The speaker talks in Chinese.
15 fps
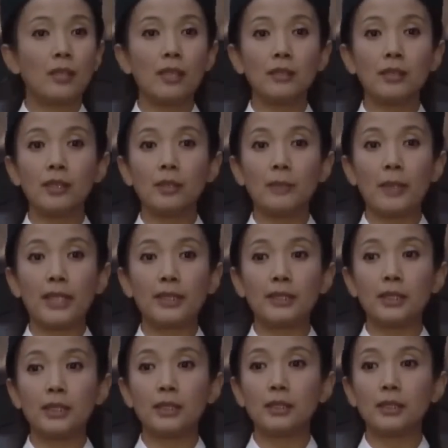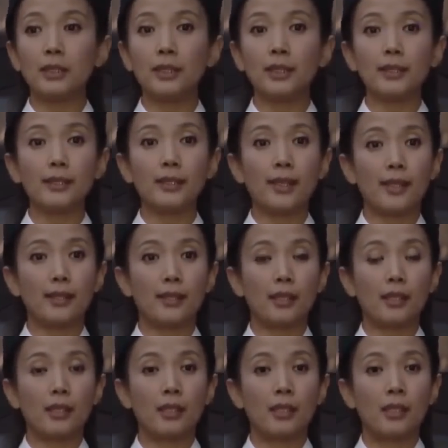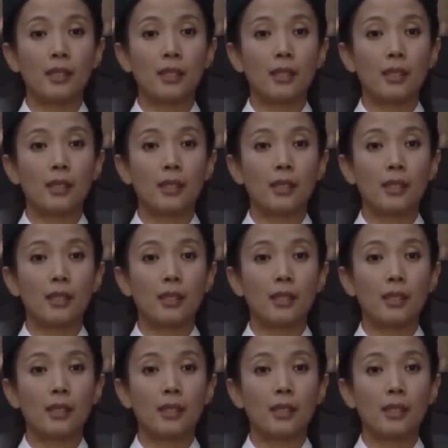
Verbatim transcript: 这里的百姓接进来的。